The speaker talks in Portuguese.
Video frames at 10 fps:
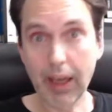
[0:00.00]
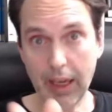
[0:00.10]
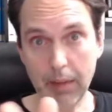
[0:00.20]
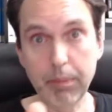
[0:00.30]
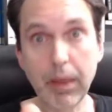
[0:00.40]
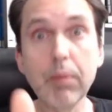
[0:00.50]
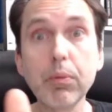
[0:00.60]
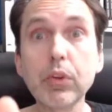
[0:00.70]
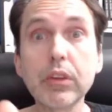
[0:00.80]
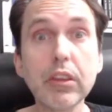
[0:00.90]
é bem
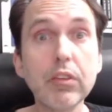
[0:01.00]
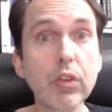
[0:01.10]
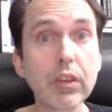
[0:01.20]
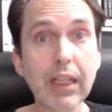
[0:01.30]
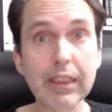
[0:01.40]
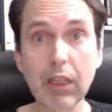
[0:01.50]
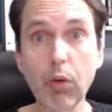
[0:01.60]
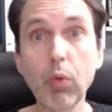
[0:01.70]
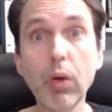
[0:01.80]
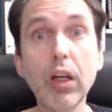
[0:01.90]
possível que daqui a
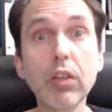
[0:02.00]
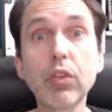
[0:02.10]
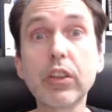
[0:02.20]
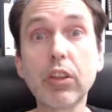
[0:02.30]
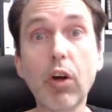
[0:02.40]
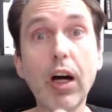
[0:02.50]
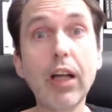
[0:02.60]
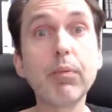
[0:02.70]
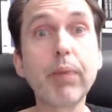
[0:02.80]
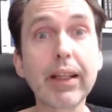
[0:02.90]
um ano você
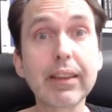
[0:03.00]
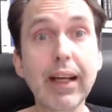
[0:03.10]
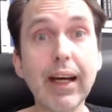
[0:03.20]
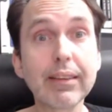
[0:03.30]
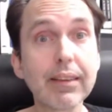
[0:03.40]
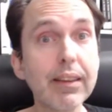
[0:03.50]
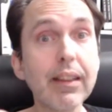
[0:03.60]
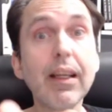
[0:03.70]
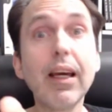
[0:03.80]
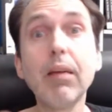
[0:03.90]
olhe para trás e
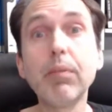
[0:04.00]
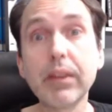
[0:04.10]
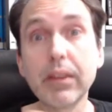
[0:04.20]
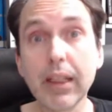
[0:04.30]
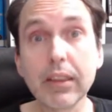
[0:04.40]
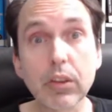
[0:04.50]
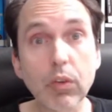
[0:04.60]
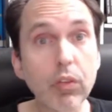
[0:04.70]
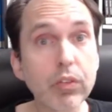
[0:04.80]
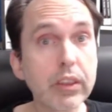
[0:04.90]
lembre deste
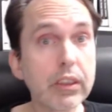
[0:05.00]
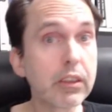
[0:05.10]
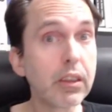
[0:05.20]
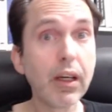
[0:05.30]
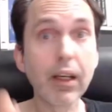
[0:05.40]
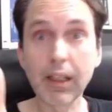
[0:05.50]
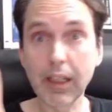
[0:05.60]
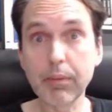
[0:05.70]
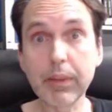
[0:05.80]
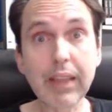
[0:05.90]
convite,
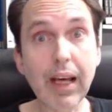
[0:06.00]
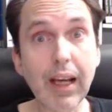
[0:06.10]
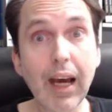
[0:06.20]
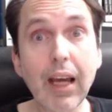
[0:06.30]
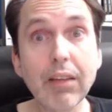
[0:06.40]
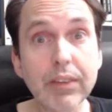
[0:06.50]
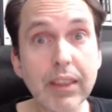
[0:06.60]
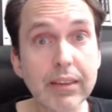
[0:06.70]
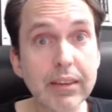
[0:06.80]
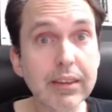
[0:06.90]
lembre da live
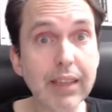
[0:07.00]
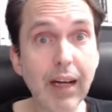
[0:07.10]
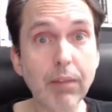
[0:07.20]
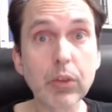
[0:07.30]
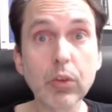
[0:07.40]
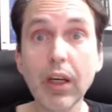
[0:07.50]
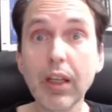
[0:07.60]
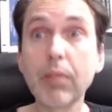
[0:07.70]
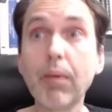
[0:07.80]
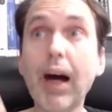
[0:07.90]
deste sábado
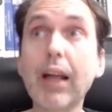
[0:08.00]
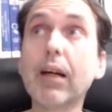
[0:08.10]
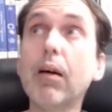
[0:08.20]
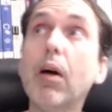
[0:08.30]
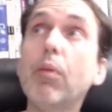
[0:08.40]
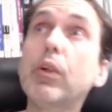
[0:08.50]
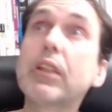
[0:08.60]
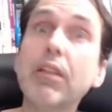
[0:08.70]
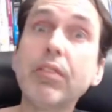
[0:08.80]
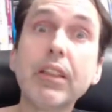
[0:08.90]
e marca:
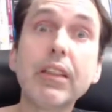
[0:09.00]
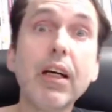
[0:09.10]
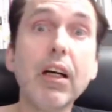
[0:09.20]
puxa vida,